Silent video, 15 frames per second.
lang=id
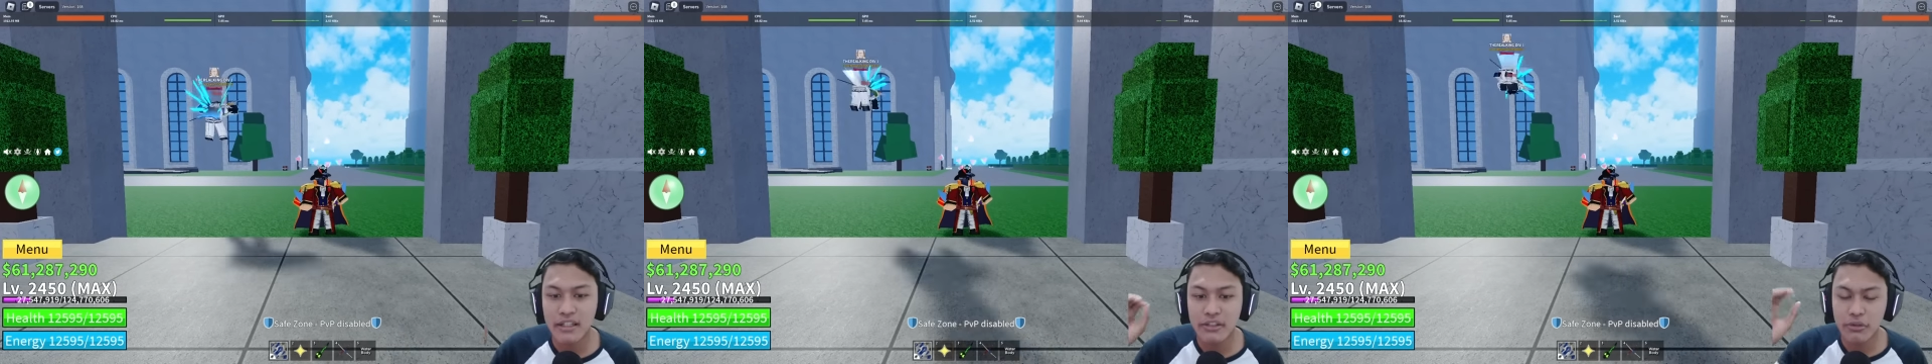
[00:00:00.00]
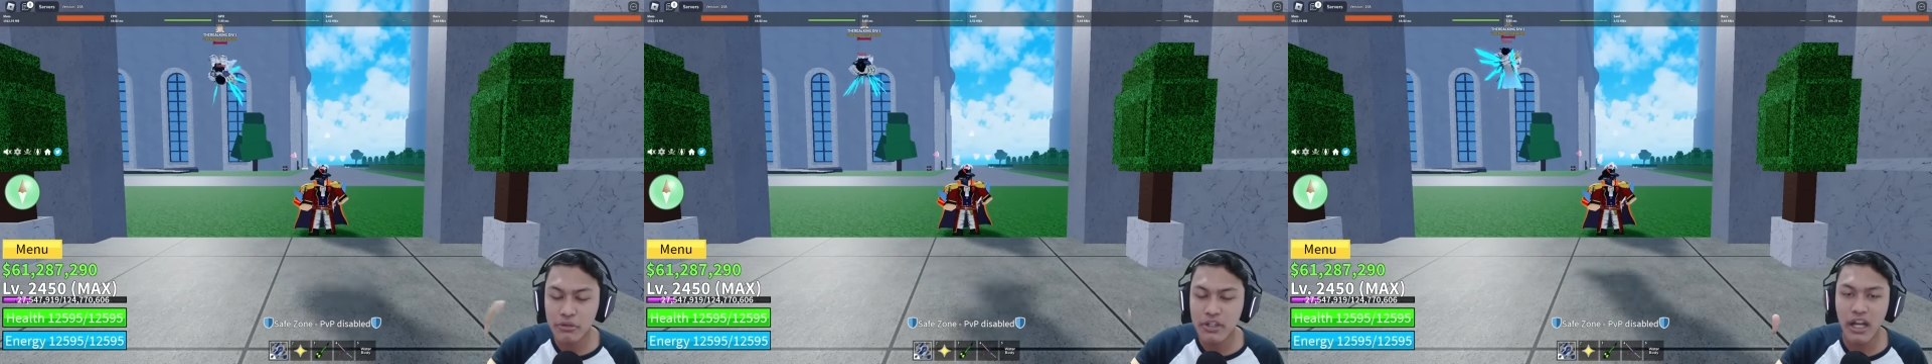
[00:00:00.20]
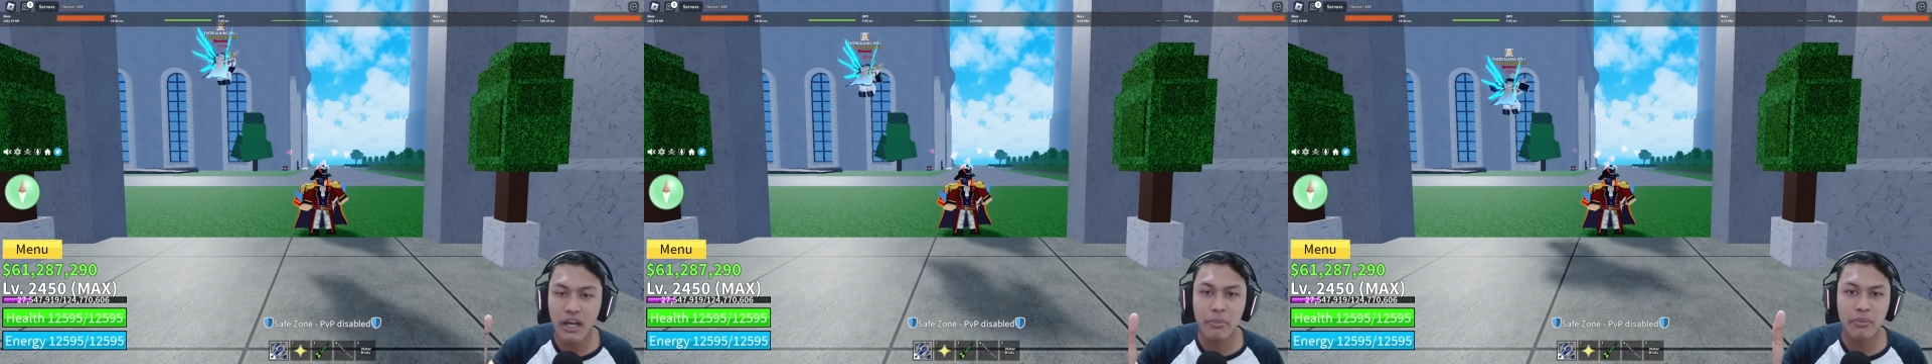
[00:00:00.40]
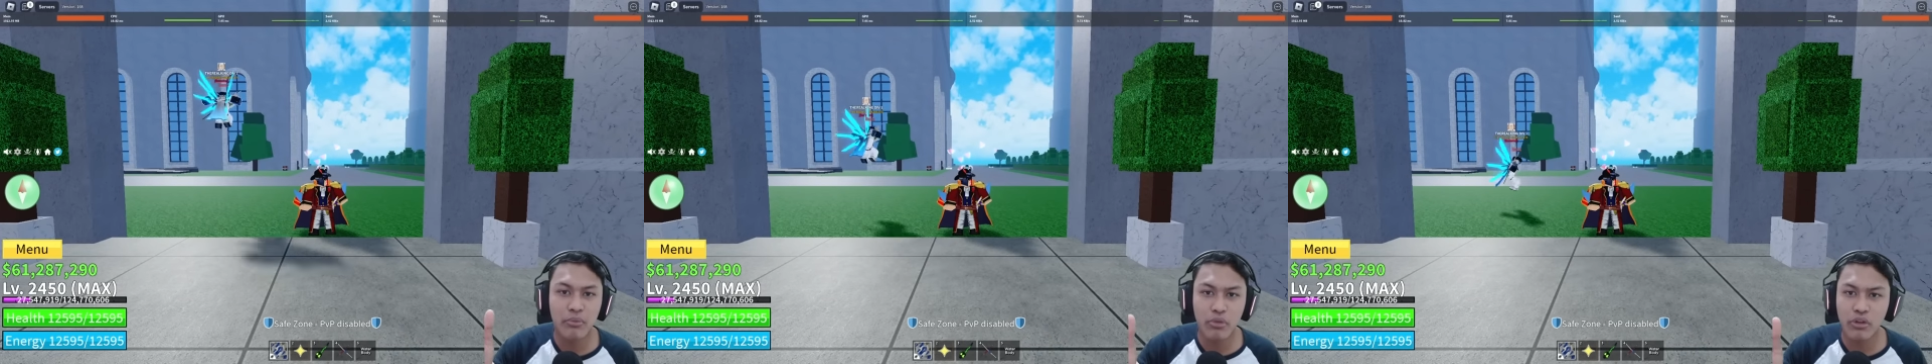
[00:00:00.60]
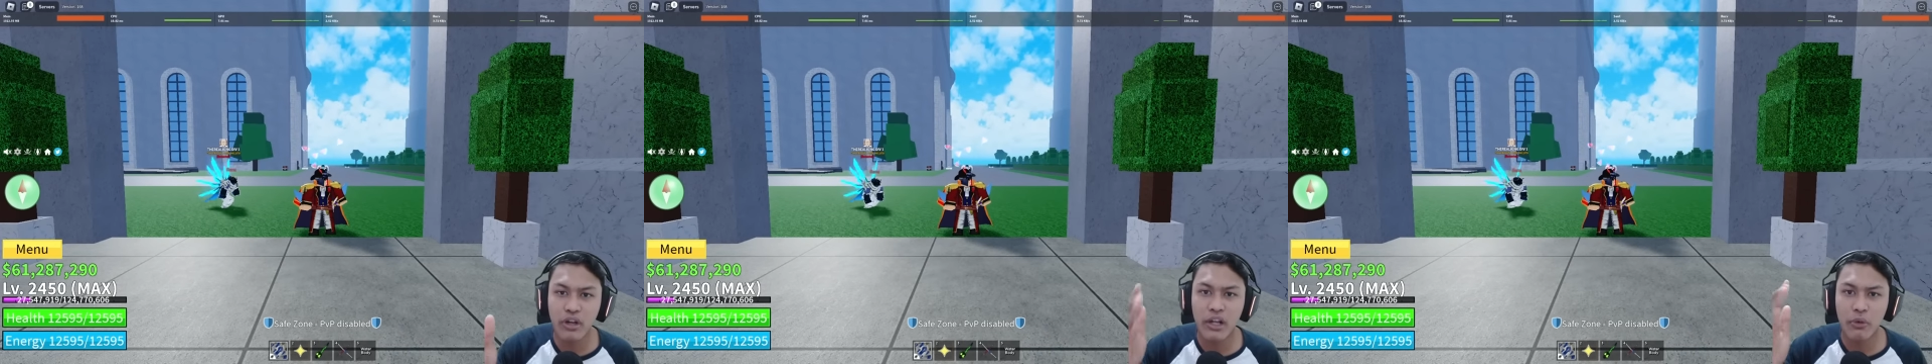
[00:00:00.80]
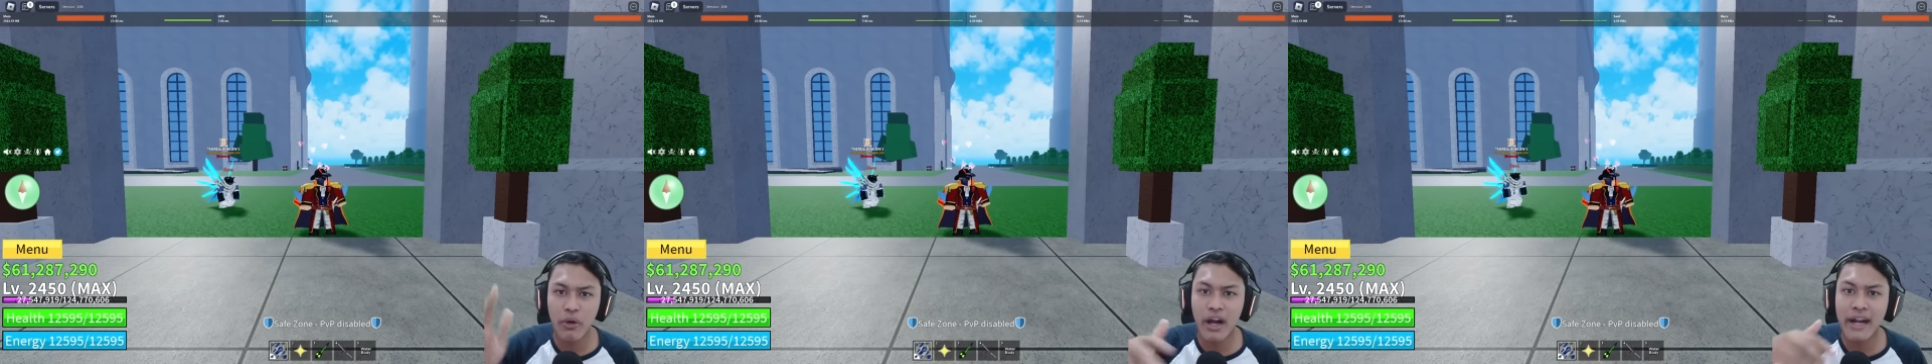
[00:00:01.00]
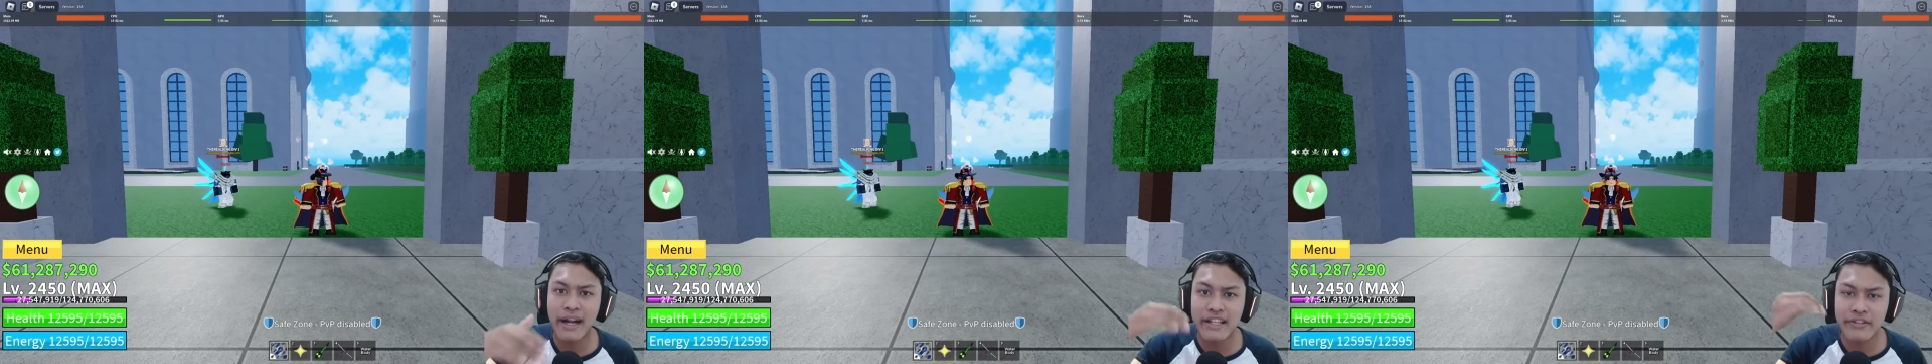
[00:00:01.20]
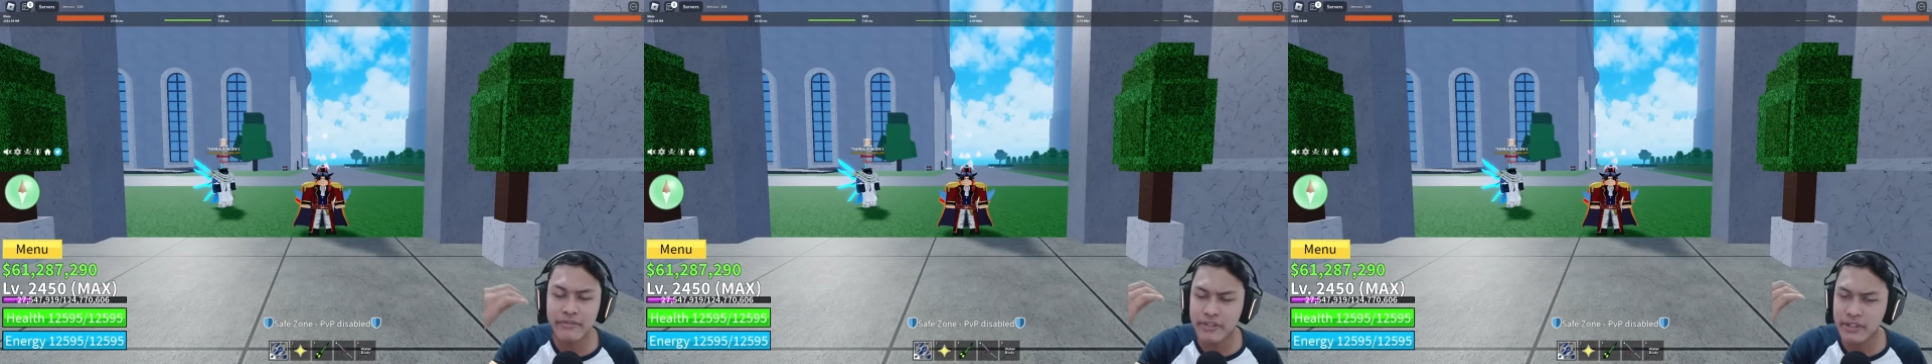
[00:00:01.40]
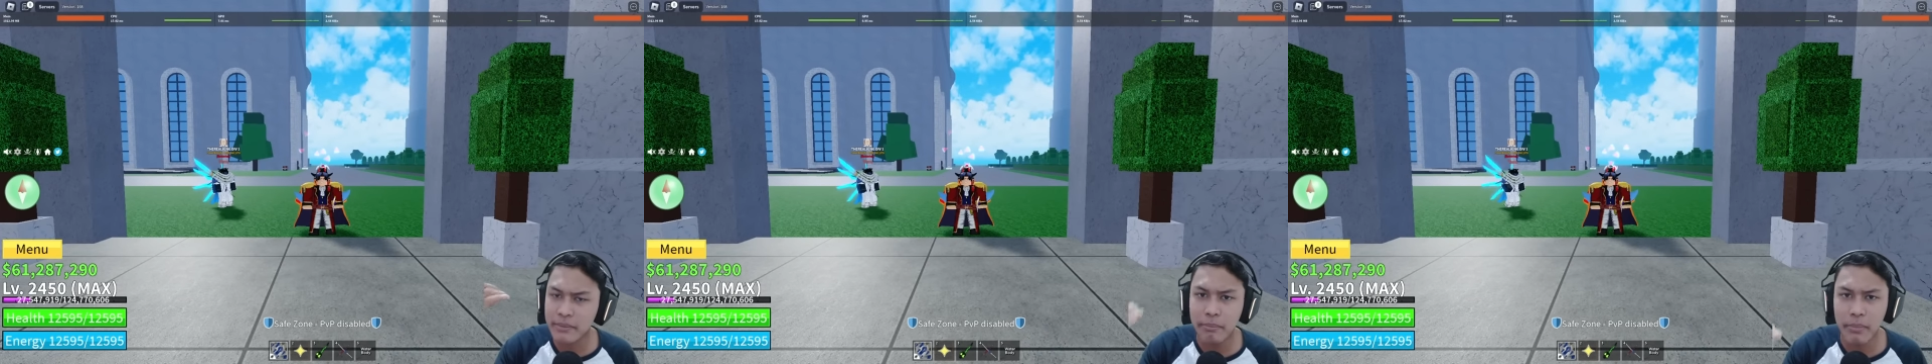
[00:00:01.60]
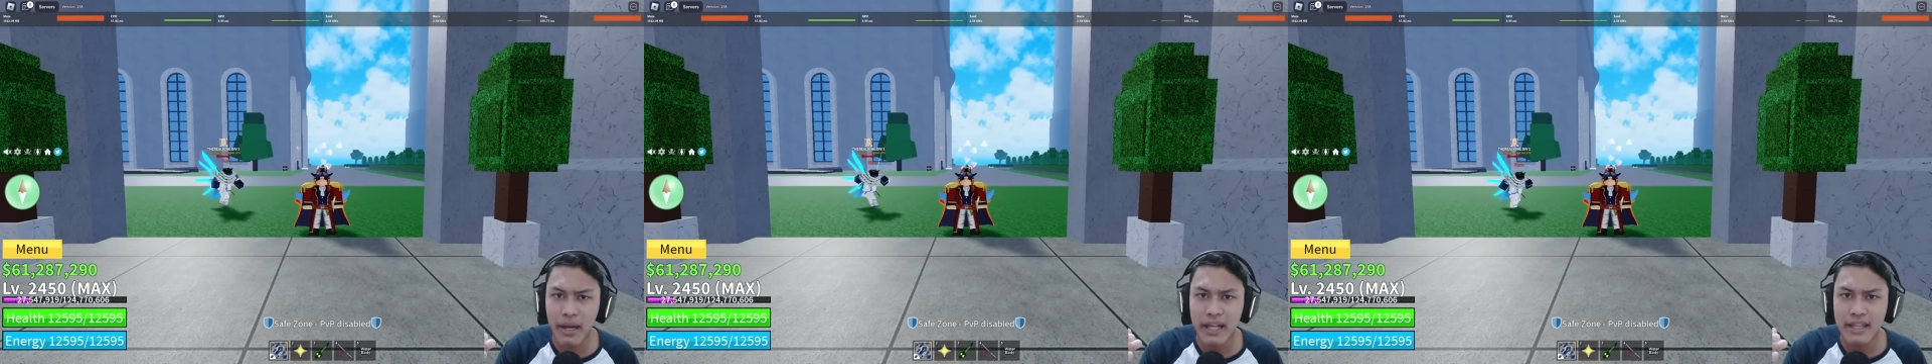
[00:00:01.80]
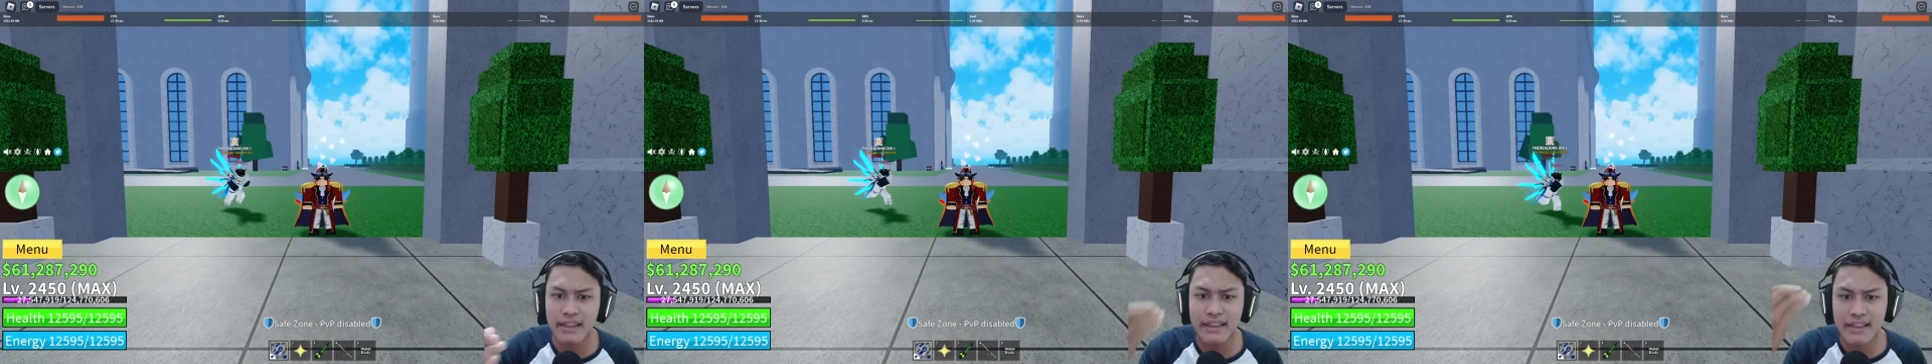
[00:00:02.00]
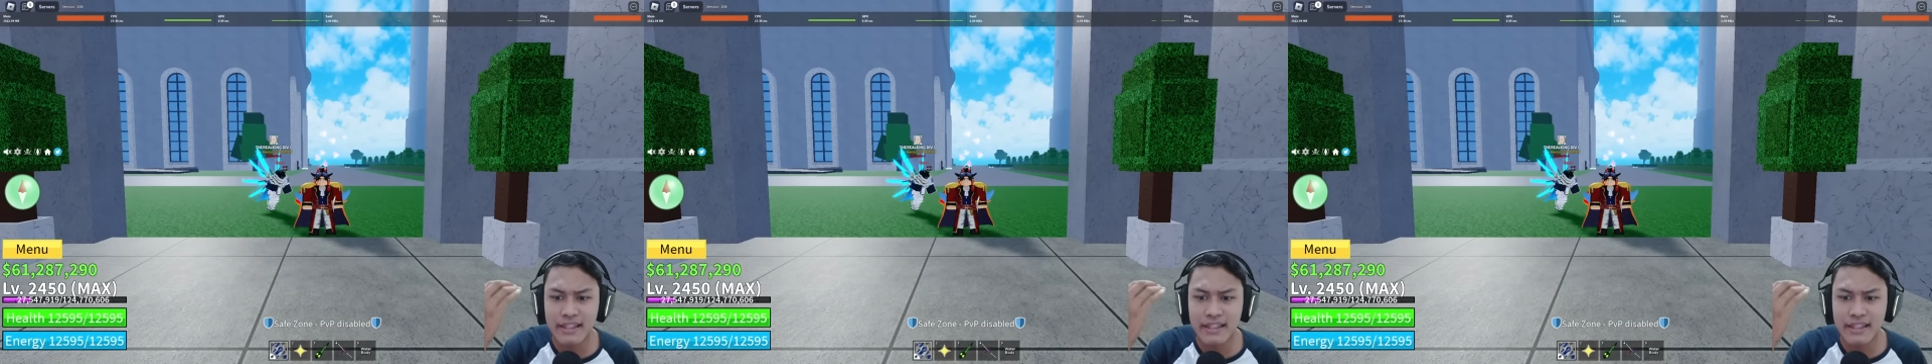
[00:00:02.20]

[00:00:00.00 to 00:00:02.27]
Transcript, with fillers: sudah membuka ruangan Res V4,